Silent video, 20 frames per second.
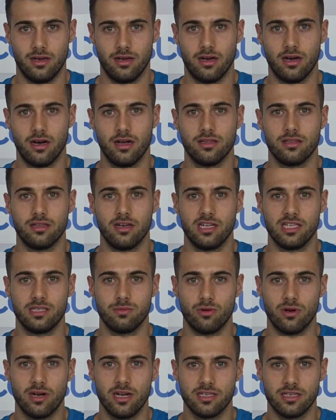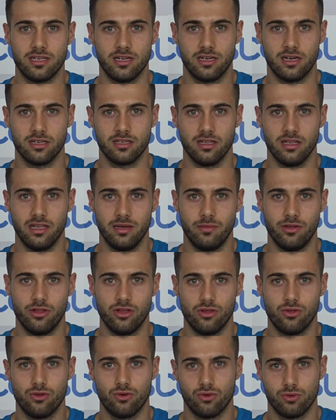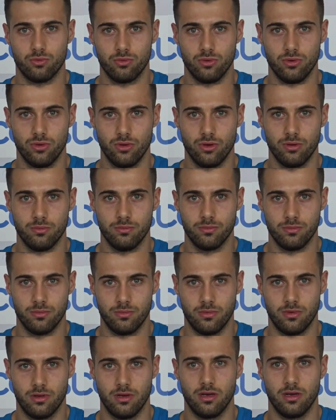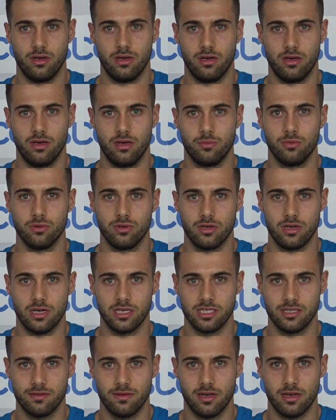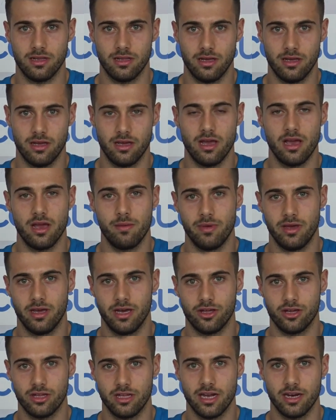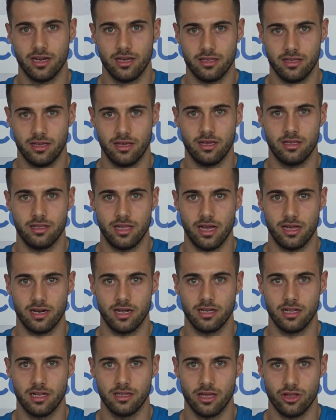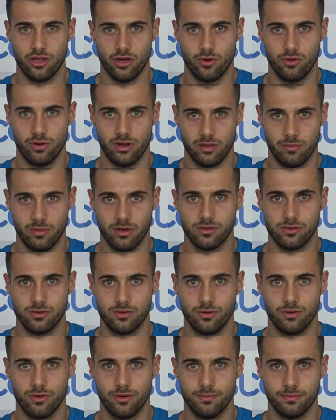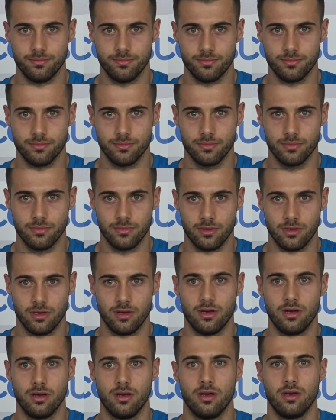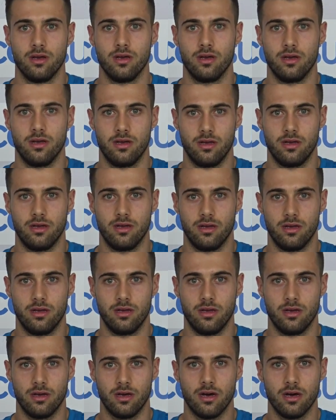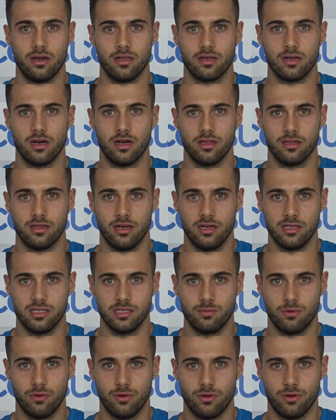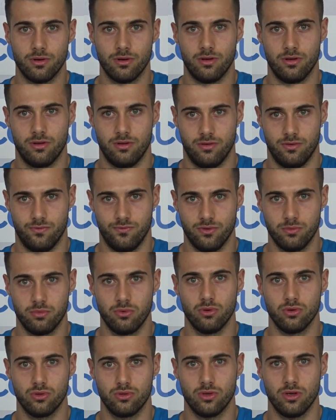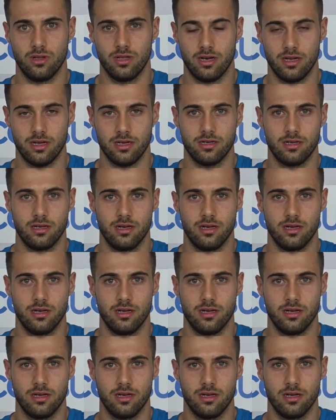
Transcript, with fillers: Antalya Spor ailesine katıldığım için çok mutluyum. Ee, bu transferde emeği geçen herkese tekrardan teşekkür etmek istiyorum. Ee, artık Antalya Spor futbolcusu olarak